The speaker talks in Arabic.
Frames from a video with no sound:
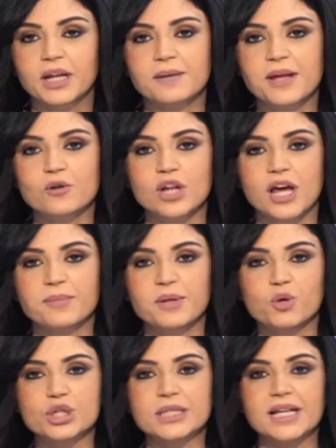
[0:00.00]
بلا ما نقول هابي
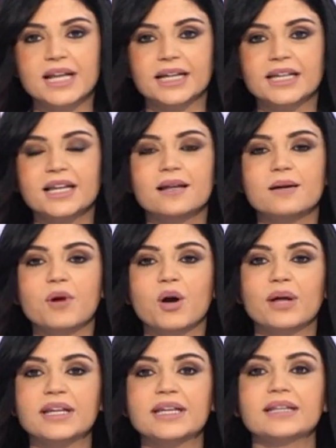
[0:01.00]
بيرثدي لكل
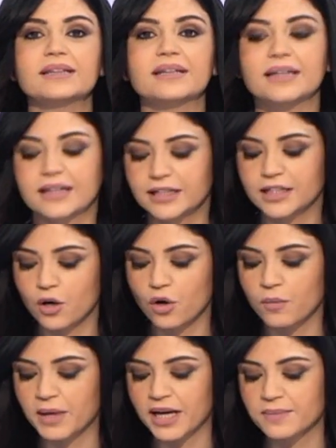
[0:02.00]
مواليد
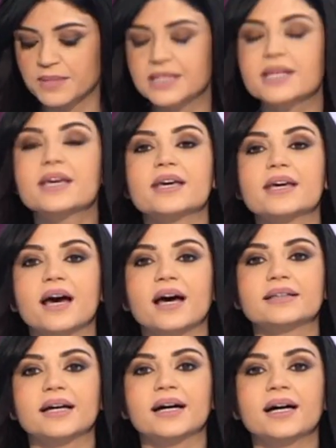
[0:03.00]
اليوم 5
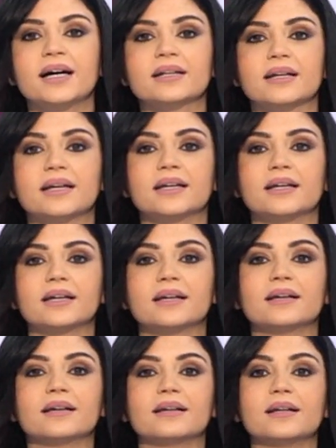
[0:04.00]
اذار
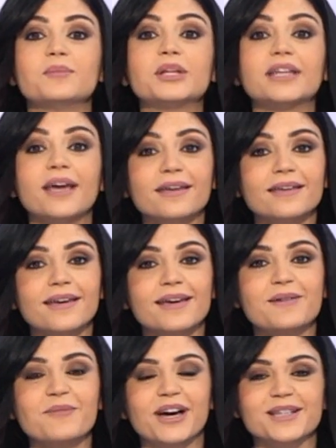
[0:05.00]
آه،
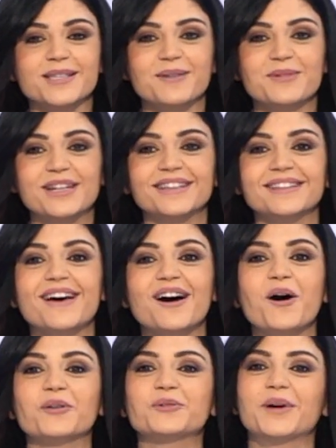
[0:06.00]
البدايه مع
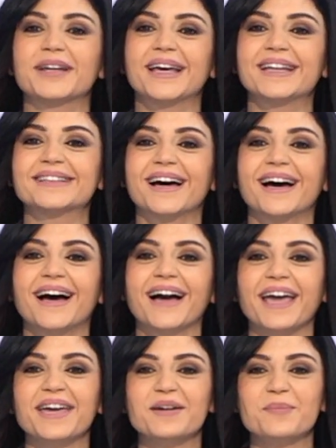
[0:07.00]
زميلتنا انطوانيت
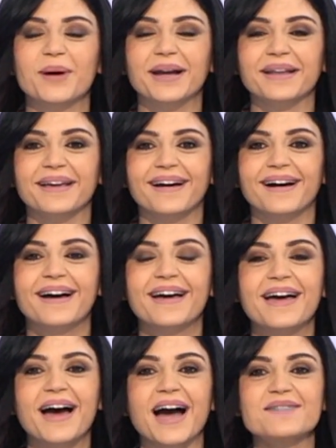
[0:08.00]
قاعي برخه
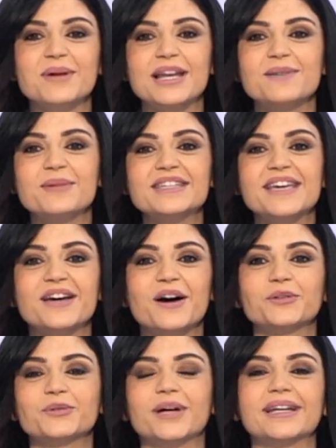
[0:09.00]
عقبال 100
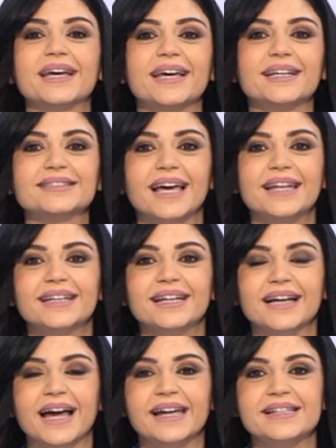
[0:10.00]
يا انطوانيت
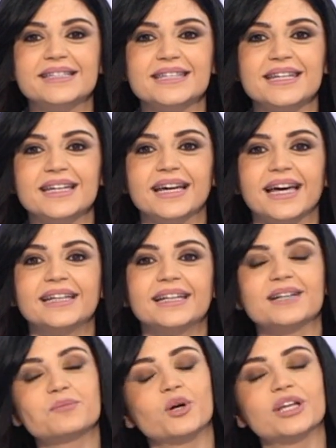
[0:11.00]
خليلك عائلتك
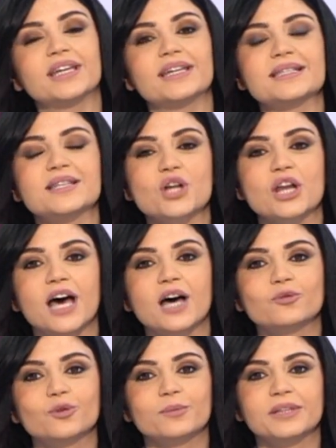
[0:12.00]
خليلك موريس ان شاء الله
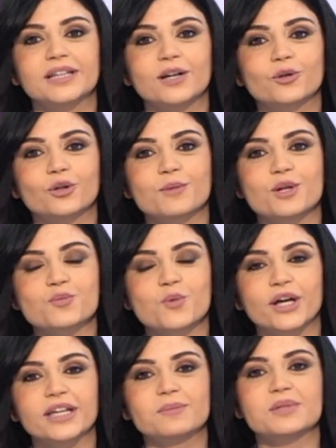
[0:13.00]
على طول بتضلكم
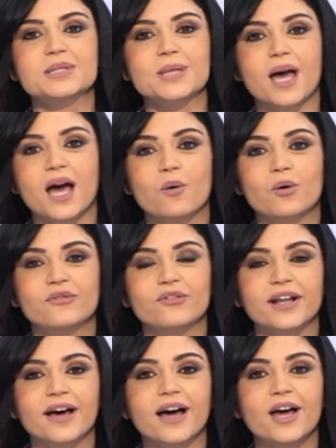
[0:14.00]
مجموعين بالصحه
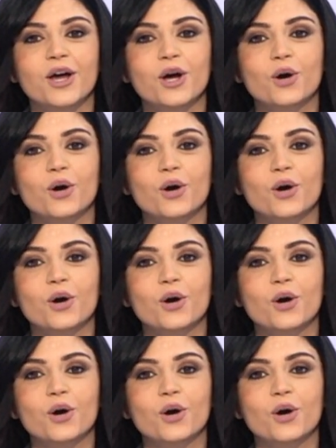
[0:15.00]
والفرح